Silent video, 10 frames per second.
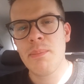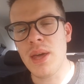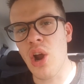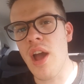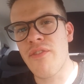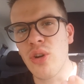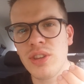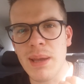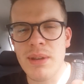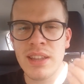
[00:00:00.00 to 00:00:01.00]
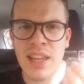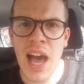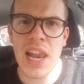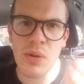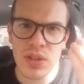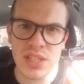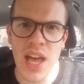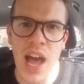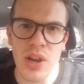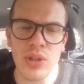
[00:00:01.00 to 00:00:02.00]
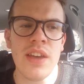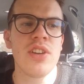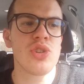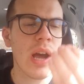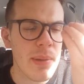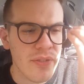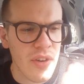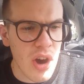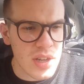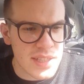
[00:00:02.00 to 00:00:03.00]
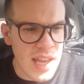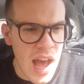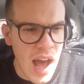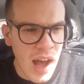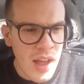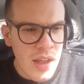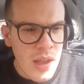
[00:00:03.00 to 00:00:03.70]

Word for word: Però è fondamentale quest'anno, deve giocare per forza.